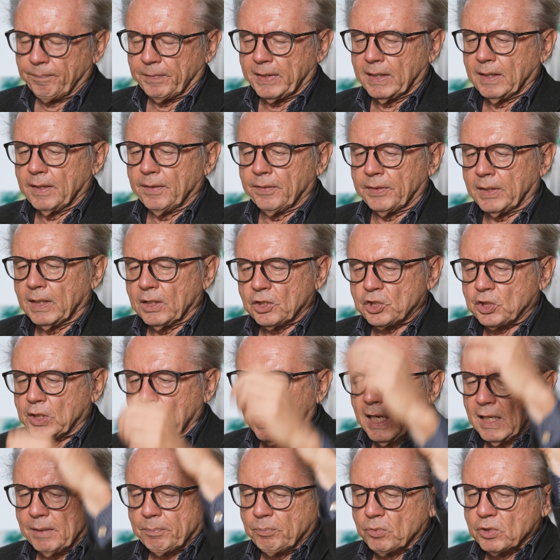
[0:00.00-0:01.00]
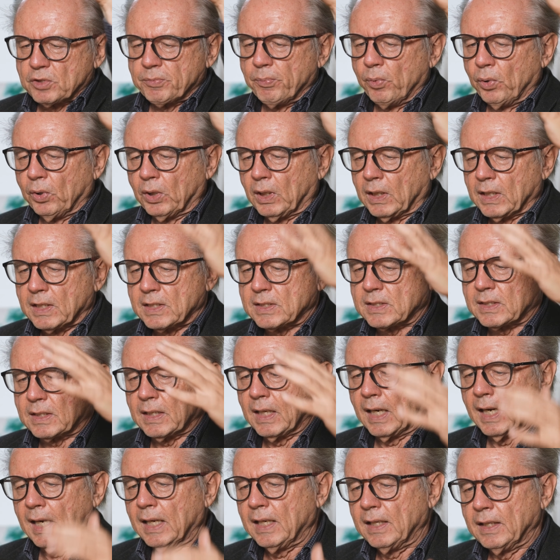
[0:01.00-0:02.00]
der, der Staat muss
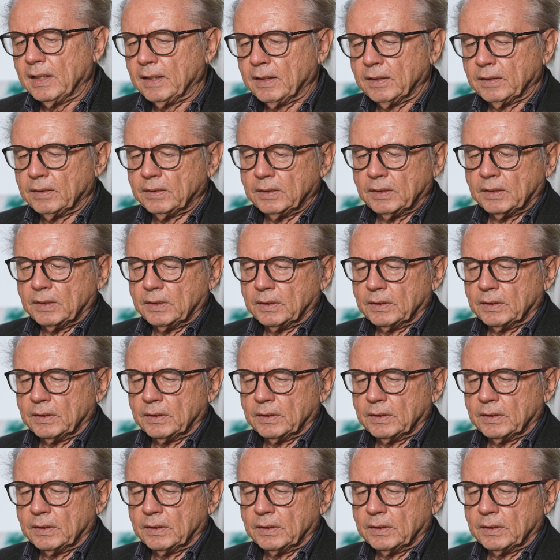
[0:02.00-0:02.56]
möglichst alle,